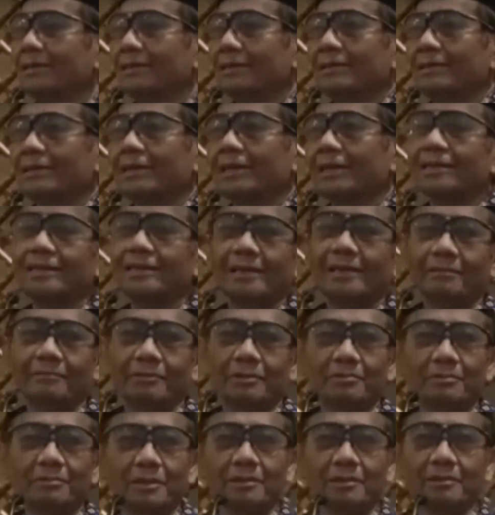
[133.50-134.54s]
kan tidak
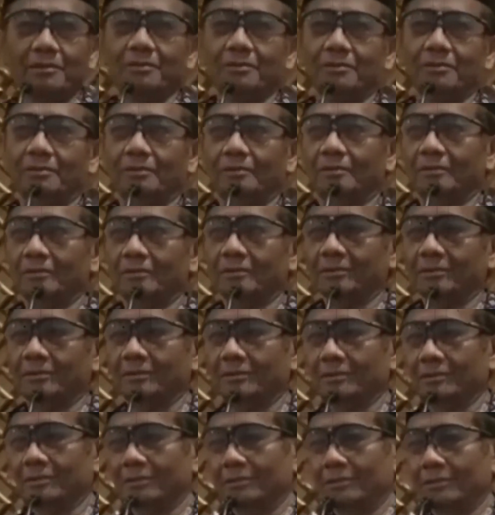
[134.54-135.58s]
bisa begitu.
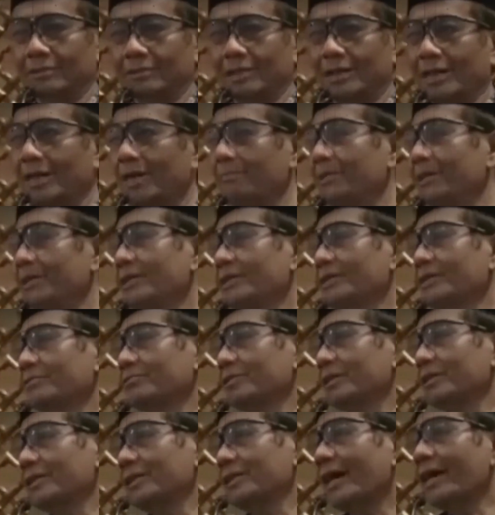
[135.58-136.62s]
Nabinya
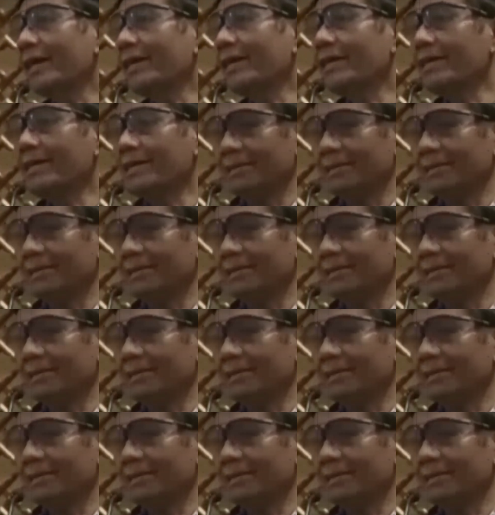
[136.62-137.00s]
sudah tidak ada.